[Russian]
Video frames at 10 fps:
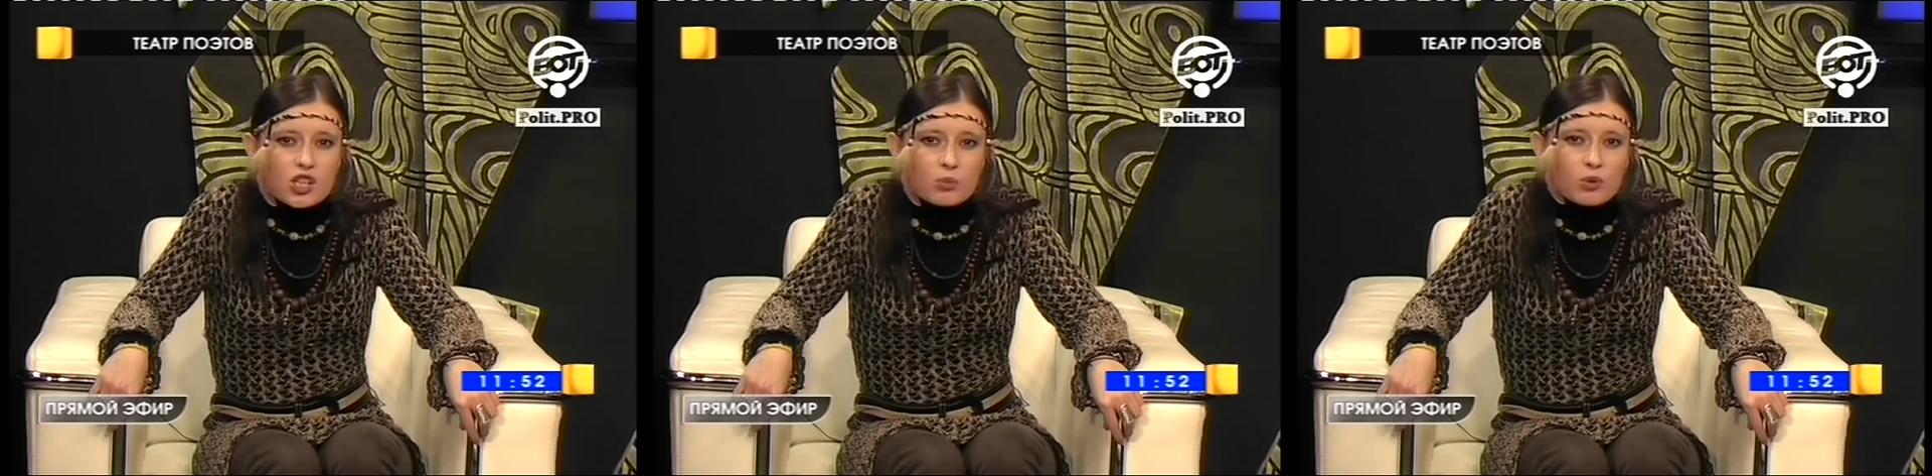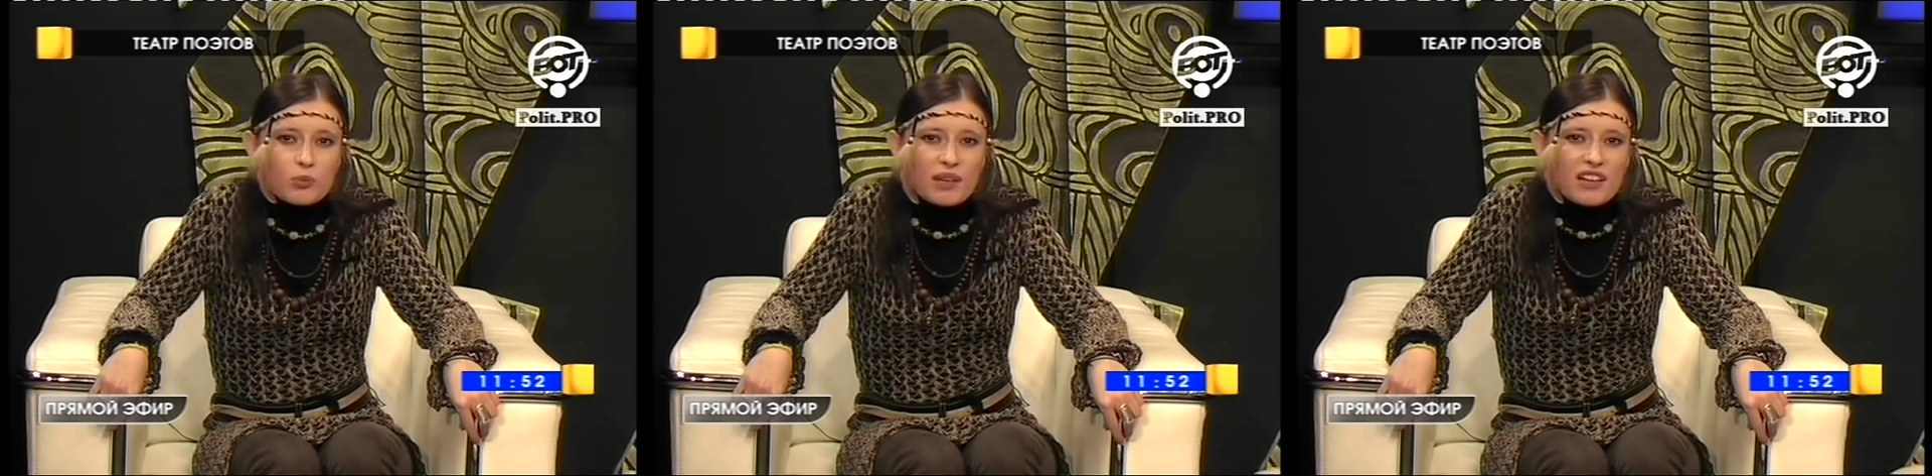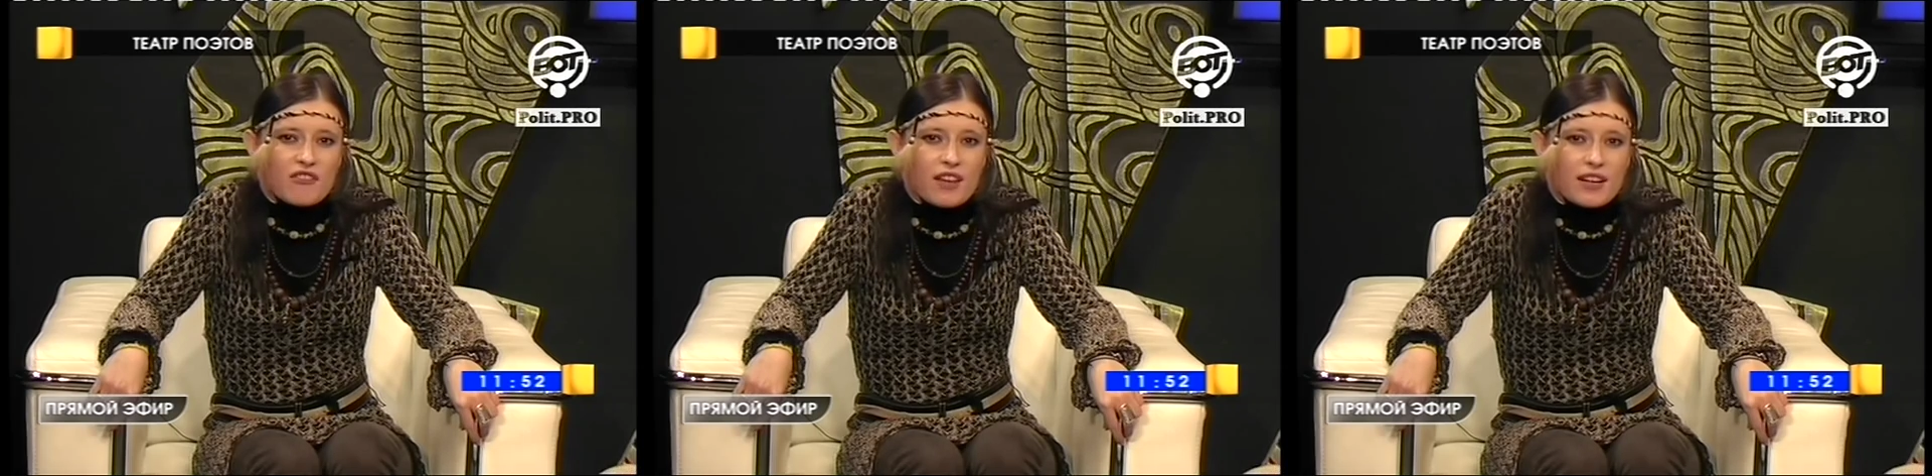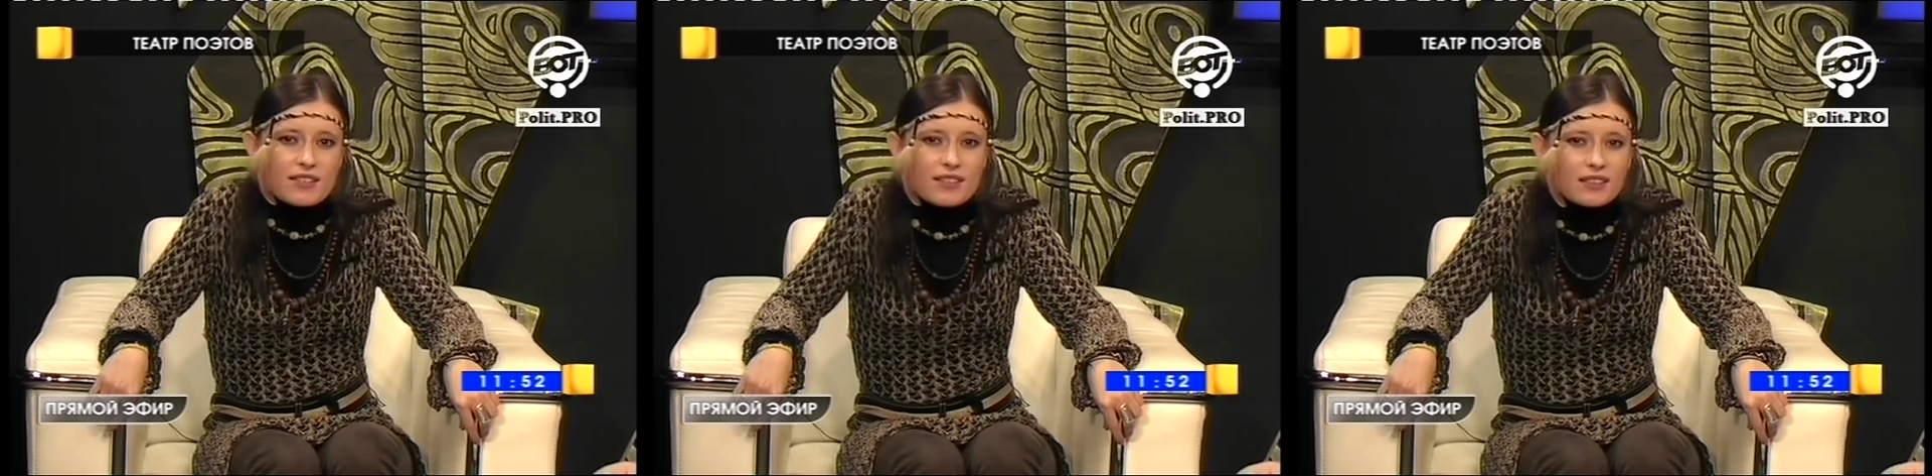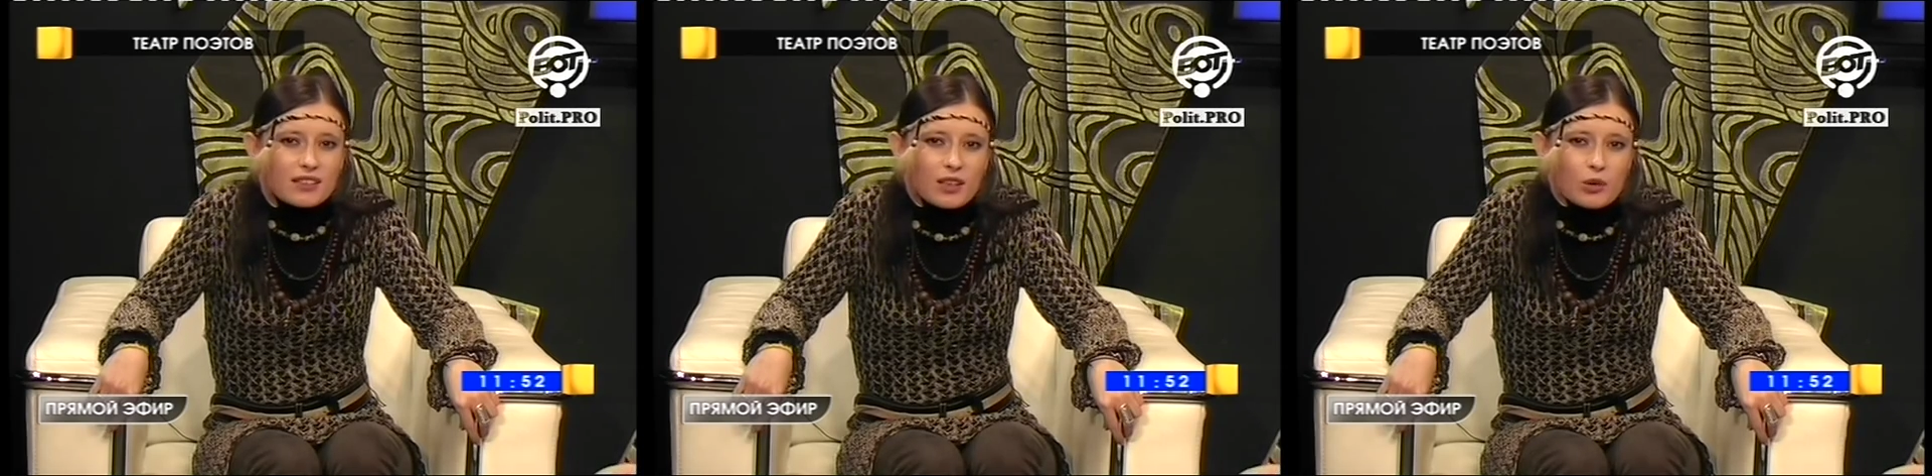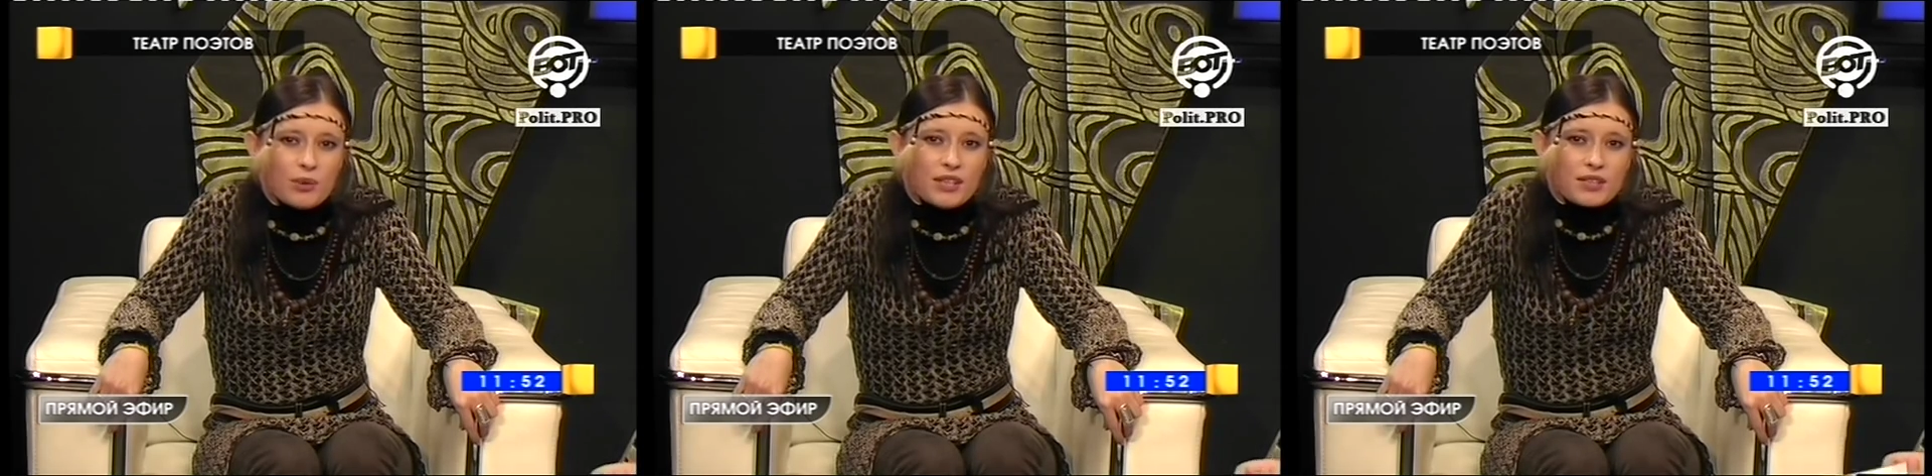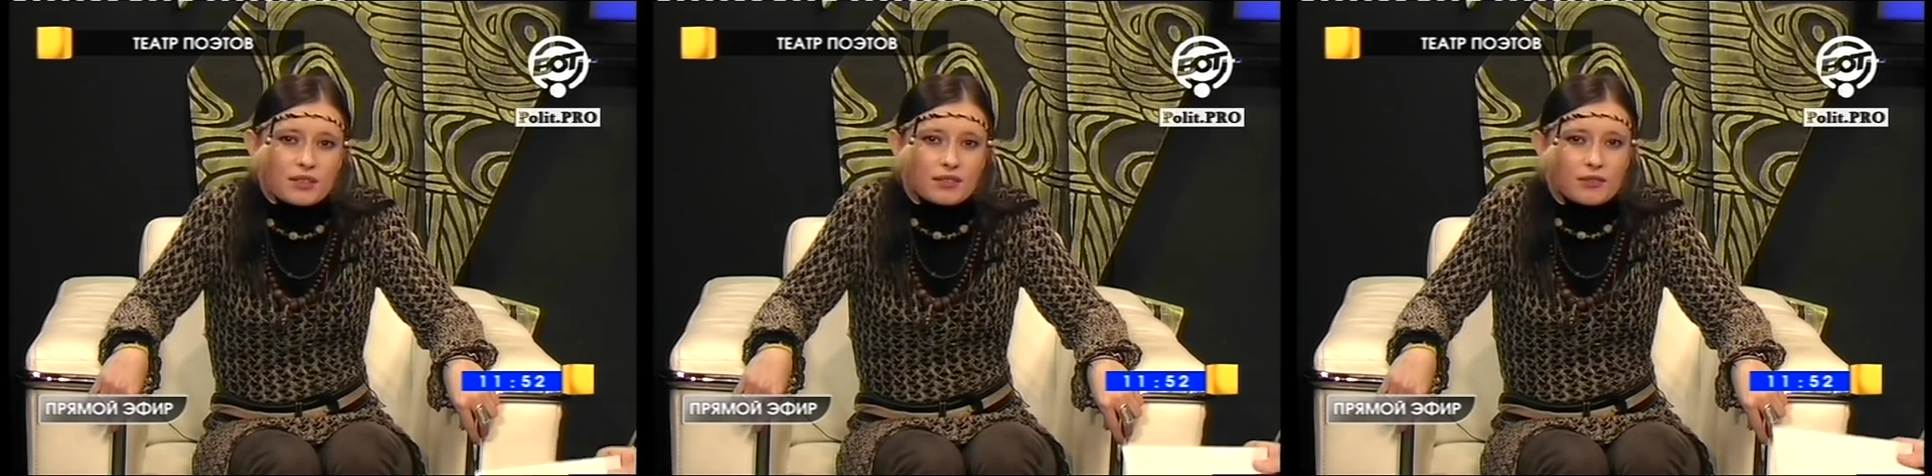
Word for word: чтобы умели верить, любить,